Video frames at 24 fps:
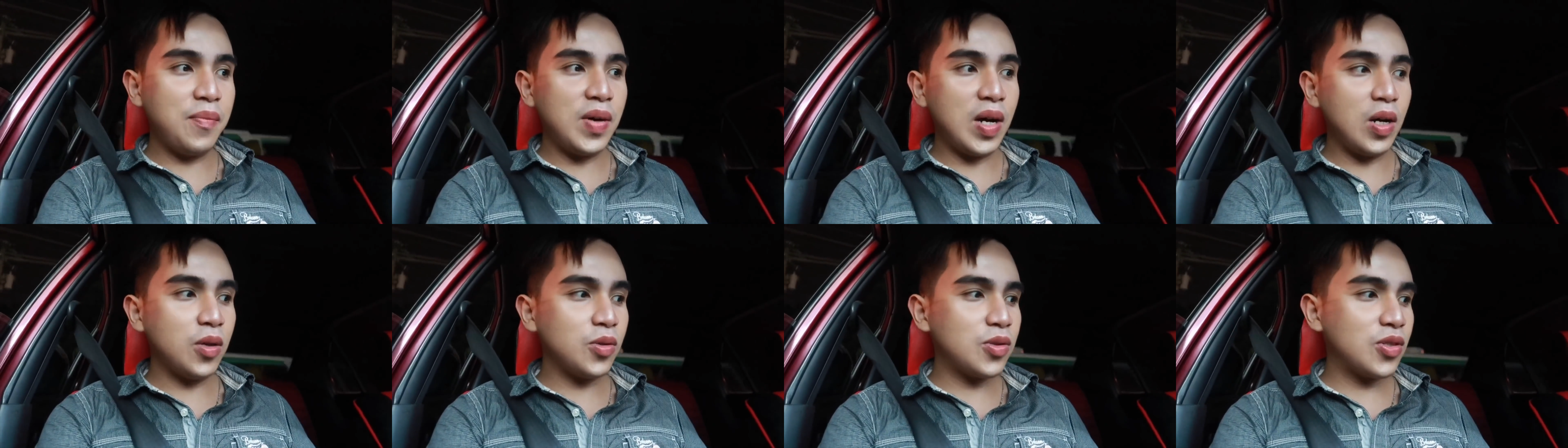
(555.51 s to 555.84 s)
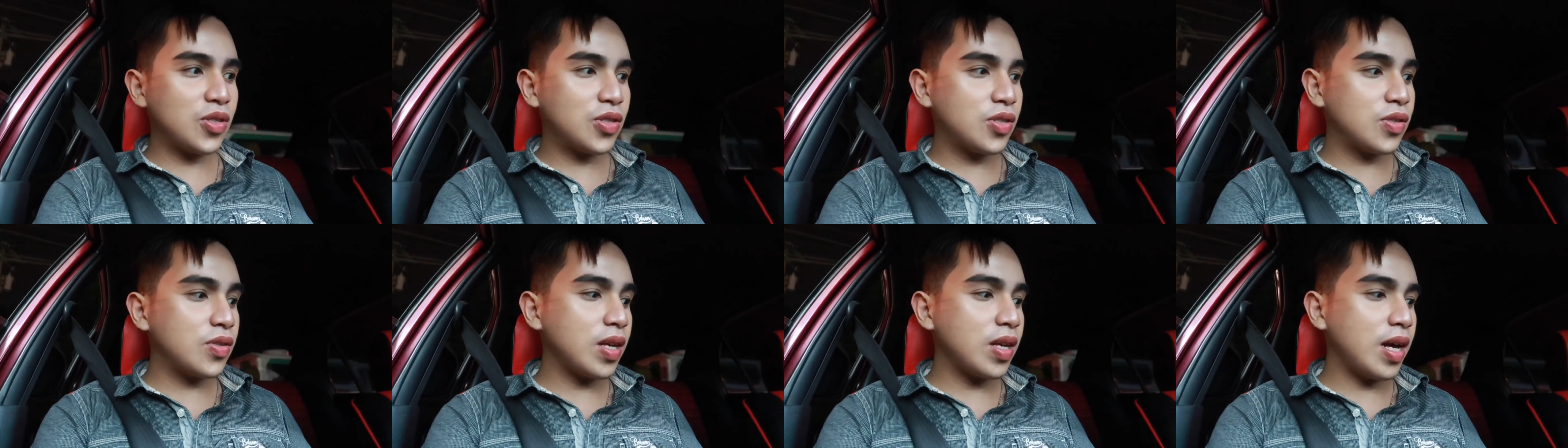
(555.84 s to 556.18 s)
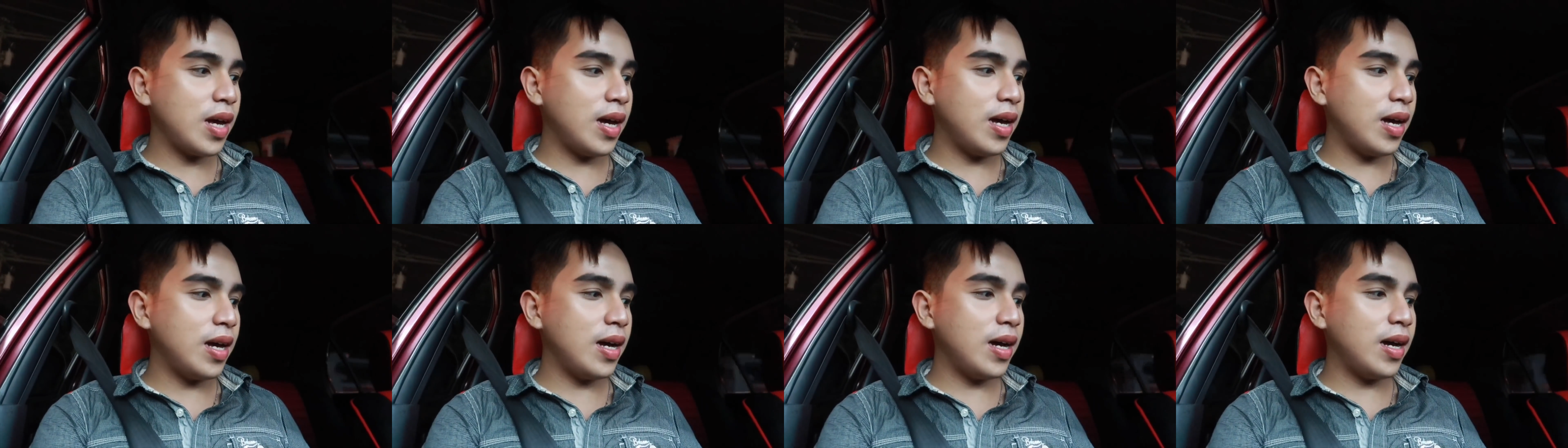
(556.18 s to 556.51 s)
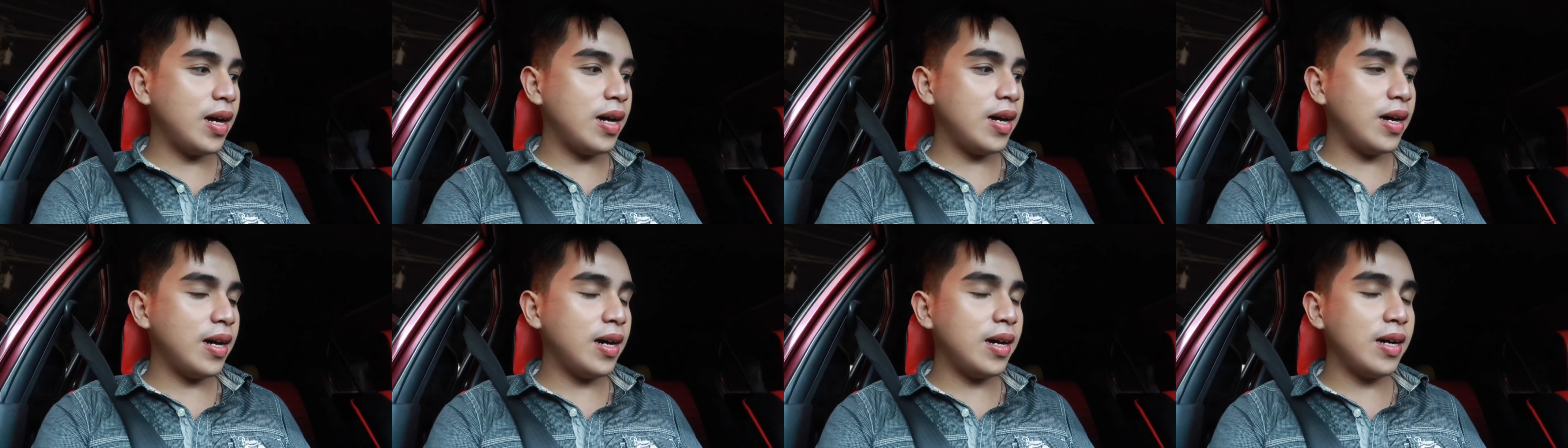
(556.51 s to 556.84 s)
about
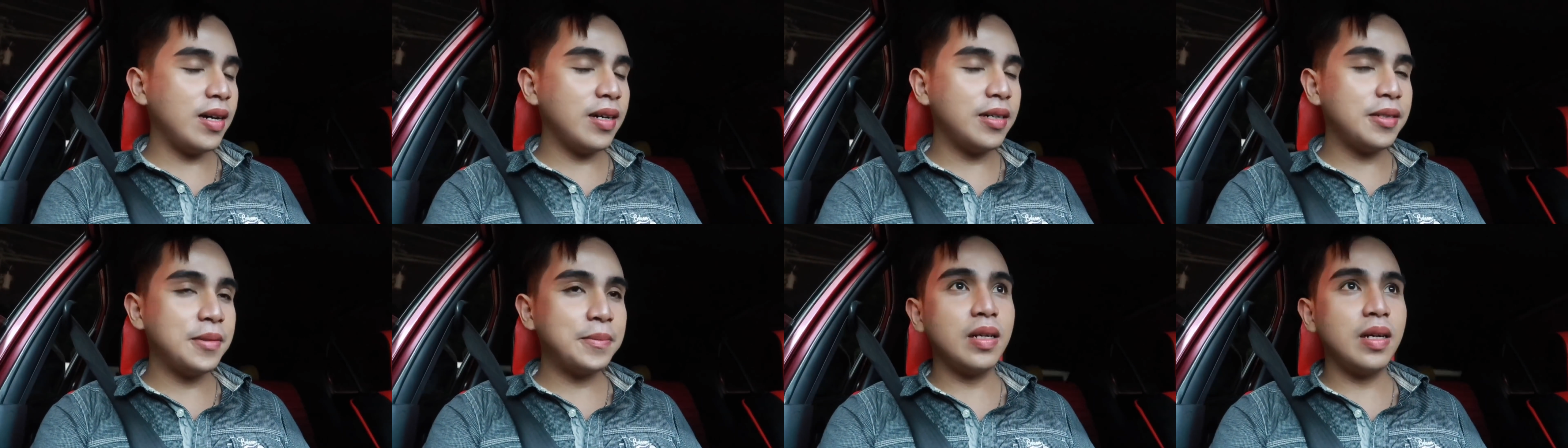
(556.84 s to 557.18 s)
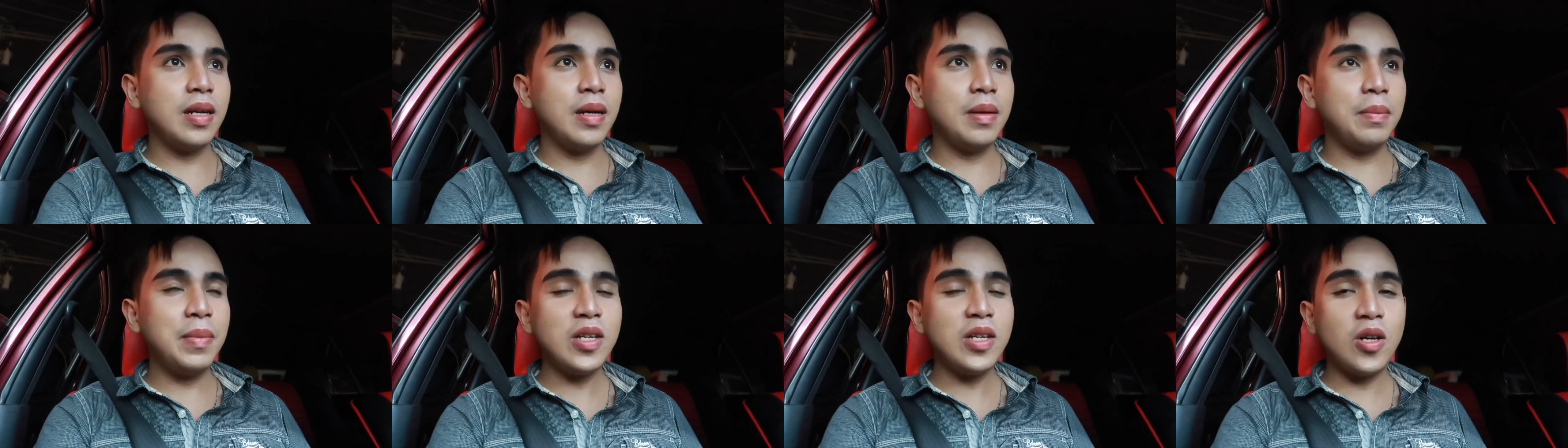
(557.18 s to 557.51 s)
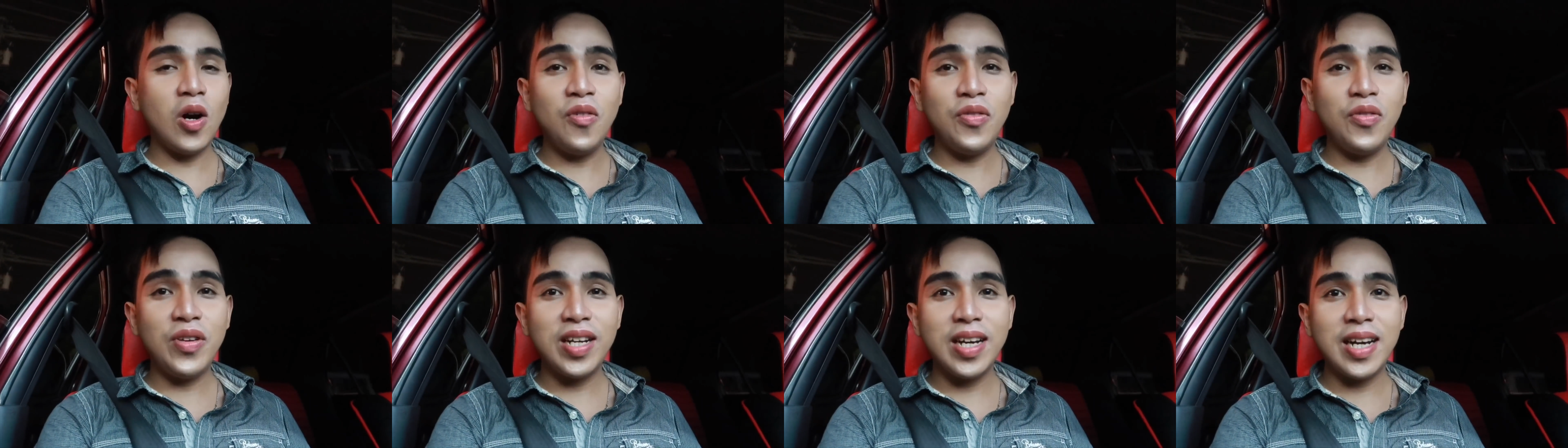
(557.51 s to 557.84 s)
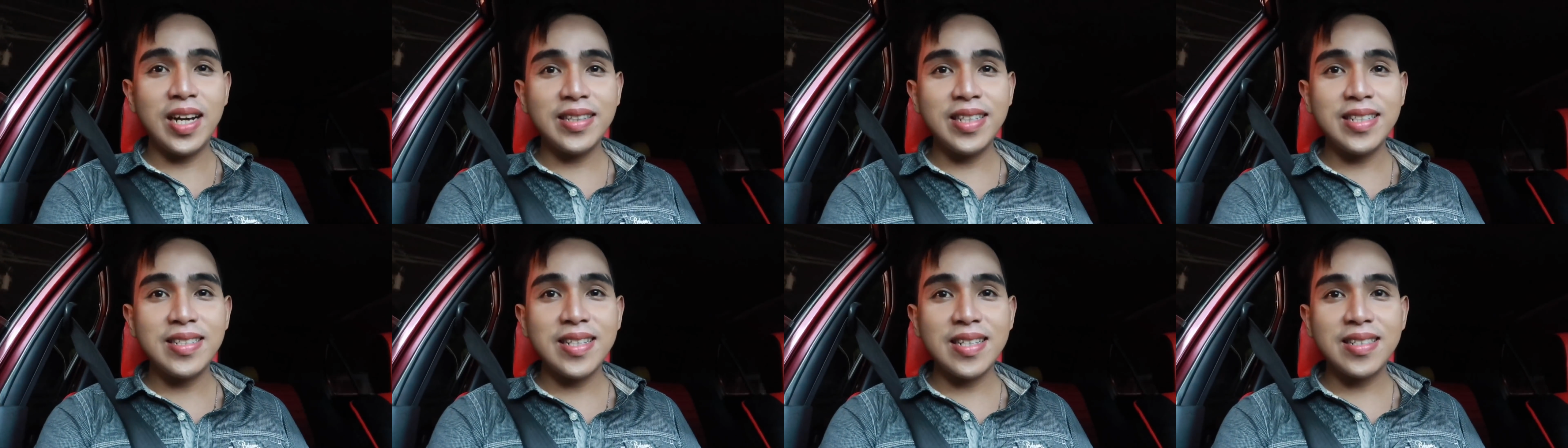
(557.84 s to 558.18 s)
sa makeover ng
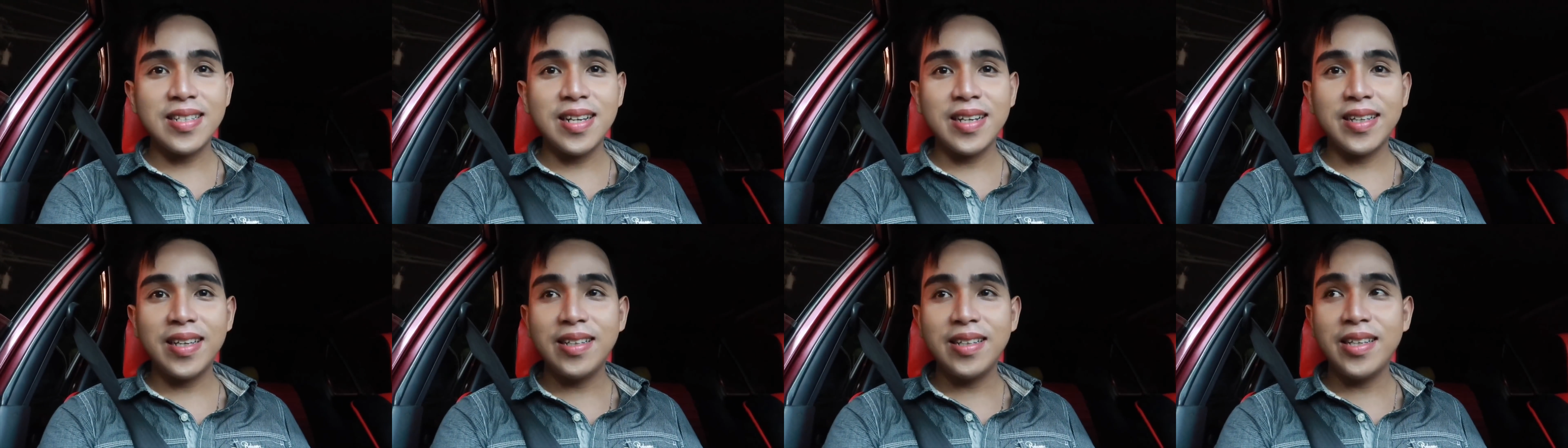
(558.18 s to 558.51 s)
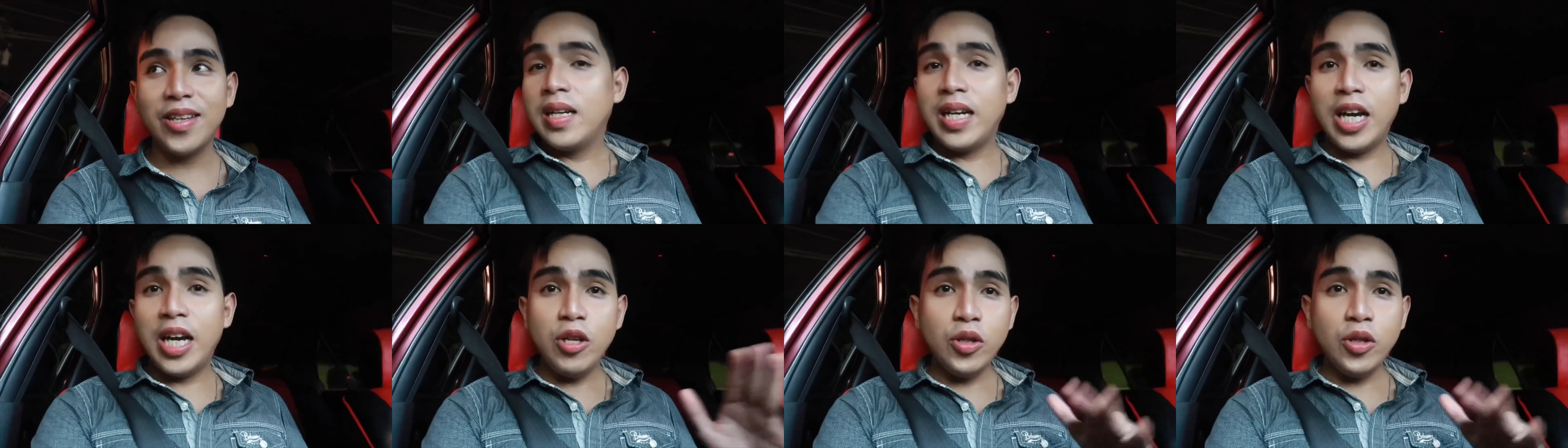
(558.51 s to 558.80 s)
ating sasakyan.